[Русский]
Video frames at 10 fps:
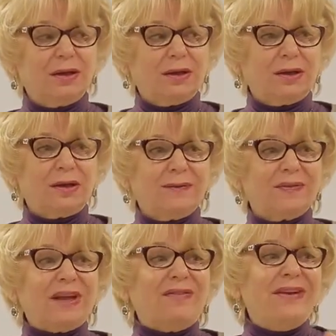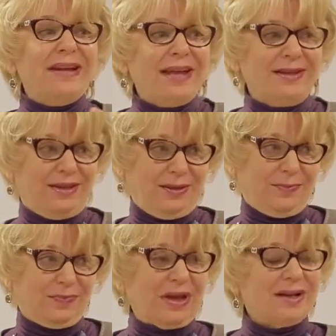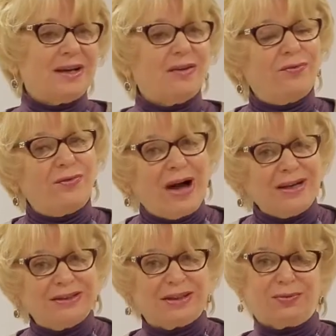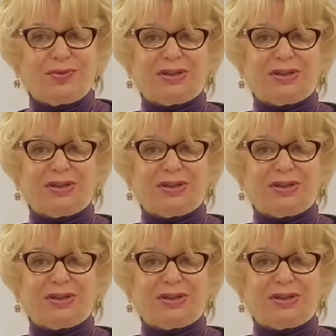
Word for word: э, давлений, факторов,